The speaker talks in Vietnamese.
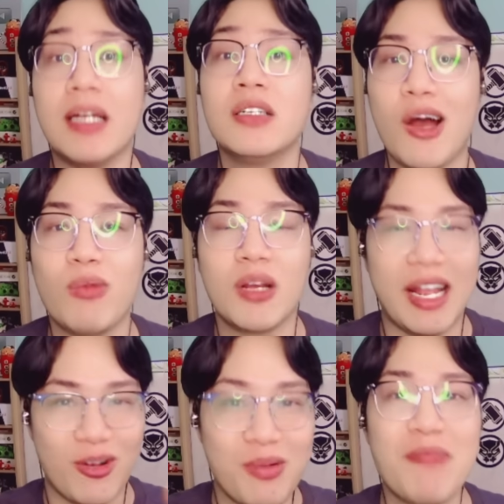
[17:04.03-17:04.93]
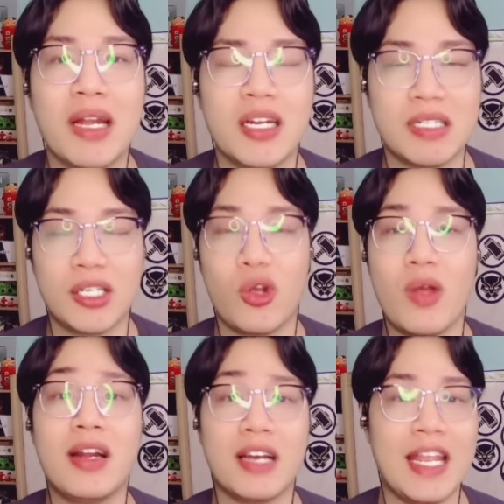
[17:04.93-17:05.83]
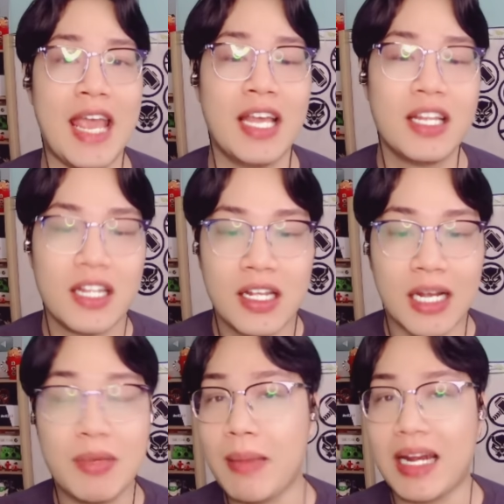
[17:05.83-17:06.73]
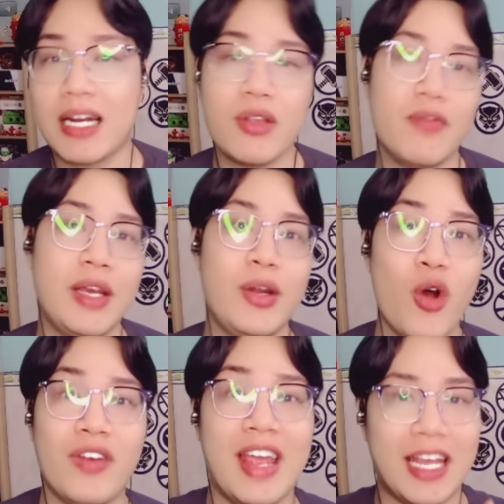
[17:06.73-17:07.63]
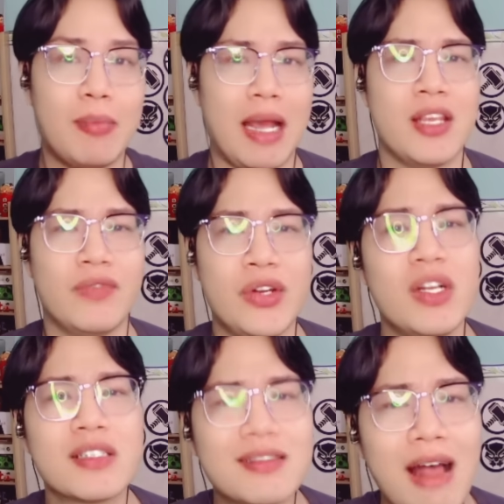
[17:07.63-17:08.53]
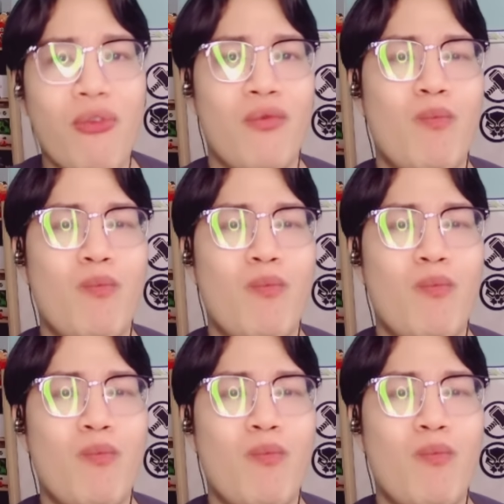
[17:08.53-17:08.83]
hư không thì các bạn cũng comment thì mình sẽ cố gắng thực hiện nha cảm ơn các bạn đã theo dõi video và hẹn các bạn những video lần sau